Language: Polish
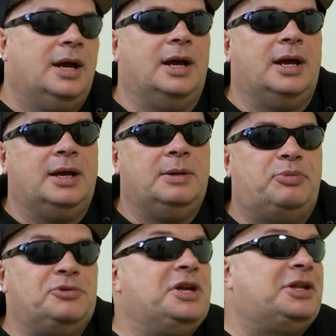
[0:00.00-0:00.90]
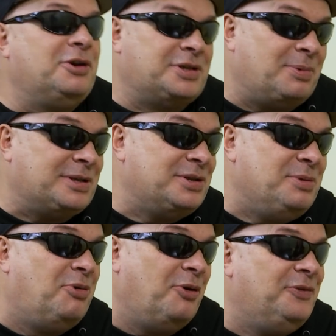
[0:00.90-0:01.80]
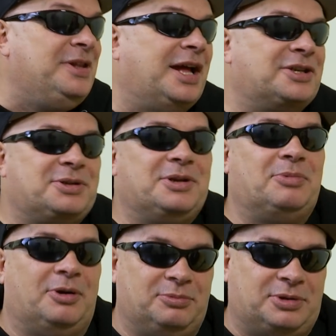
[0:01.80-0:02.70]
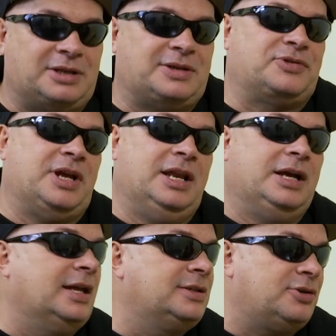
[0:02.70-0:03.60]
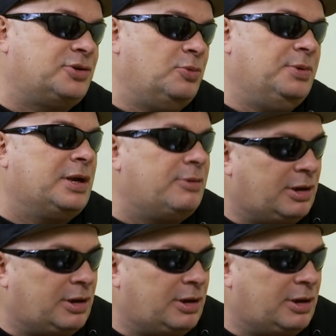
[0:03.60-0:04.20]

E, później tego za bardzo nie było widać, bo on tak zawsze elegancko się ubierał